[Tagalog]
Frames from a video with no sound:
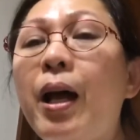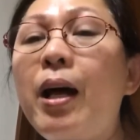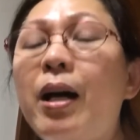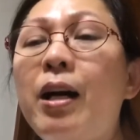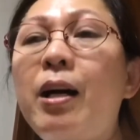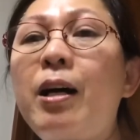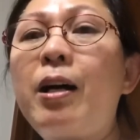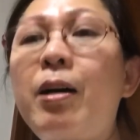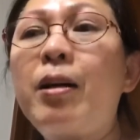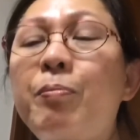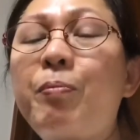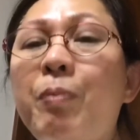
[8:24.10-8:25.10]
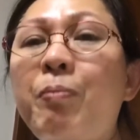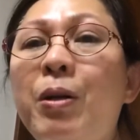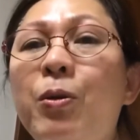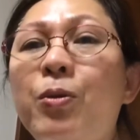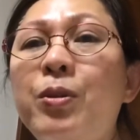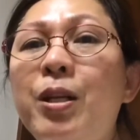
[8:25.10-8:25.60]
uh,
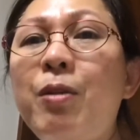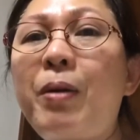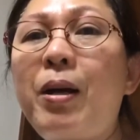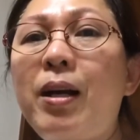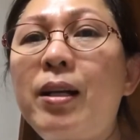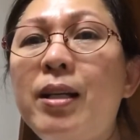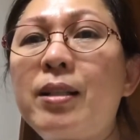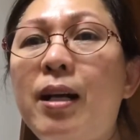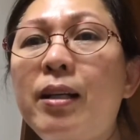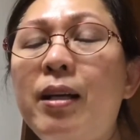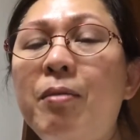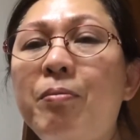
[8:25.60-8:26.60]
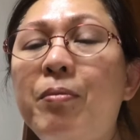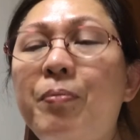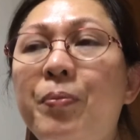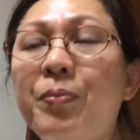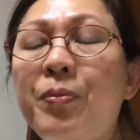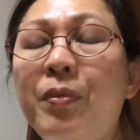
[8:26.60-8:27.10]
pagpanood niyo palagi sa aking
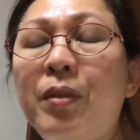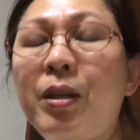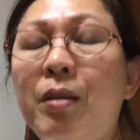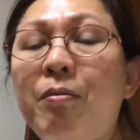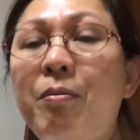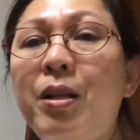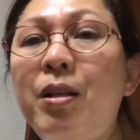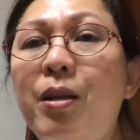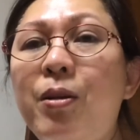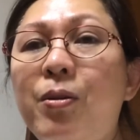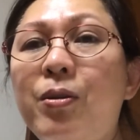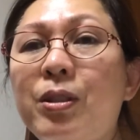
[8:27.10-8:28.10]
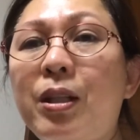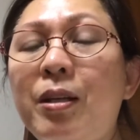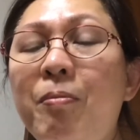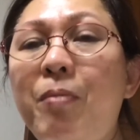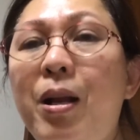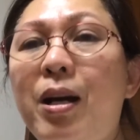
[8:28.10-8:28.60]
video, sa
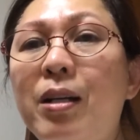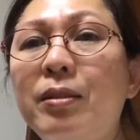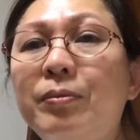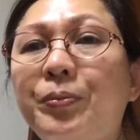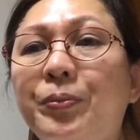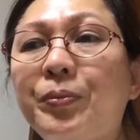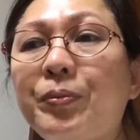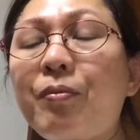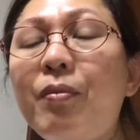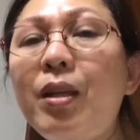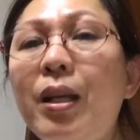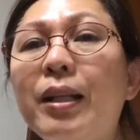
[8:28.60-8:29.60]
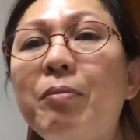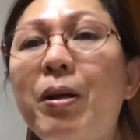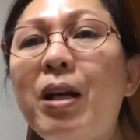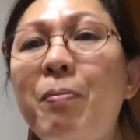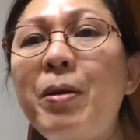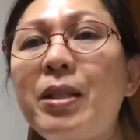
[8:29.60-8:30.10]
aking vlog. At
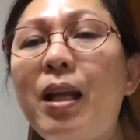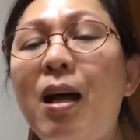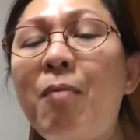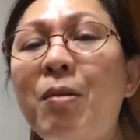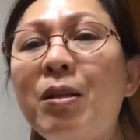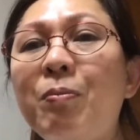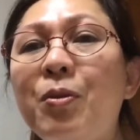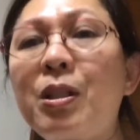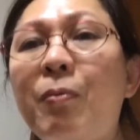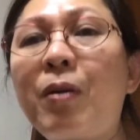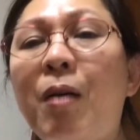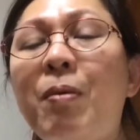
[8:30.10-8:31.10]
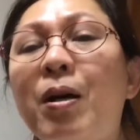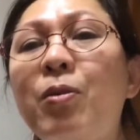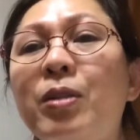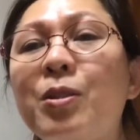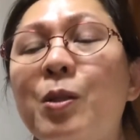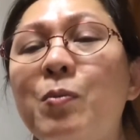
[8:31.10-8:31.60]
maraming salamat po sa mga bago
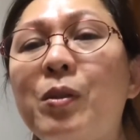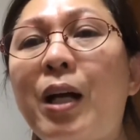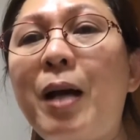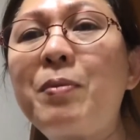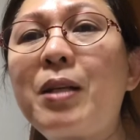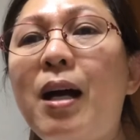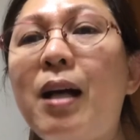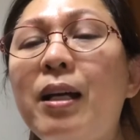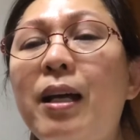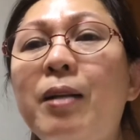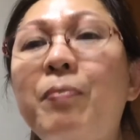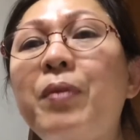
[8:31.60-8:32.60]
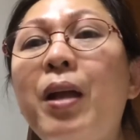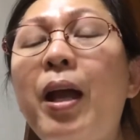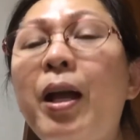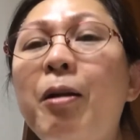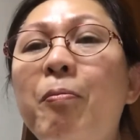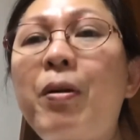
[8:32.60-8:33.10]
nag-subscribe sa akin.
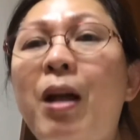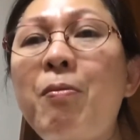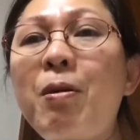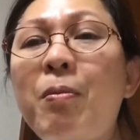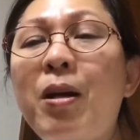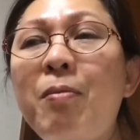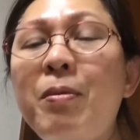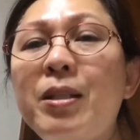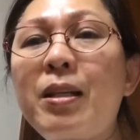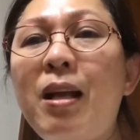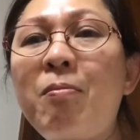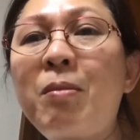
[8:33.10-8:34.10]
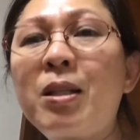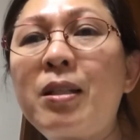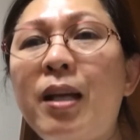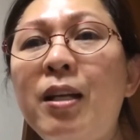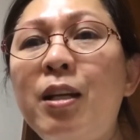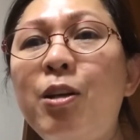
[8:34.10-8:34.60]
Maraming maraming salamat sa
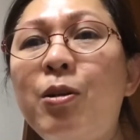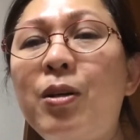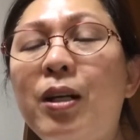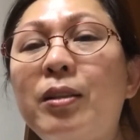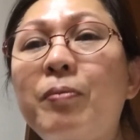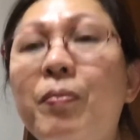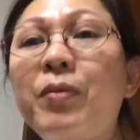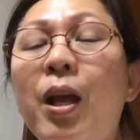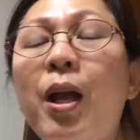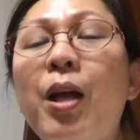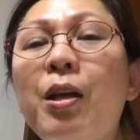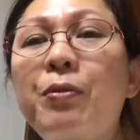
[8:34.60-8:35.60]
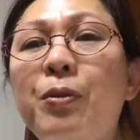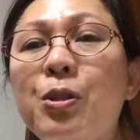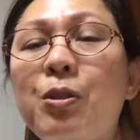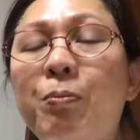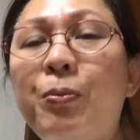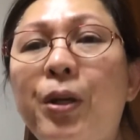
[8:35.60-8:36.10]
inyo at full
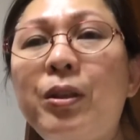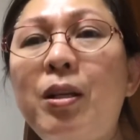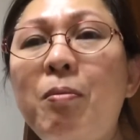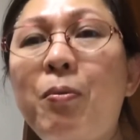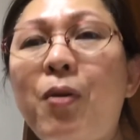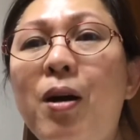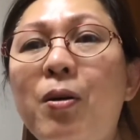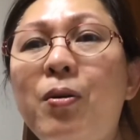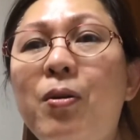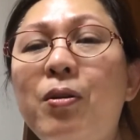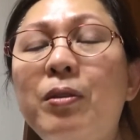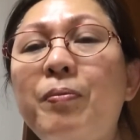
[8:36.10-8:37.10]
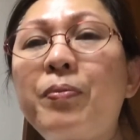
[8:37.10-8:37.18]
support din po ako.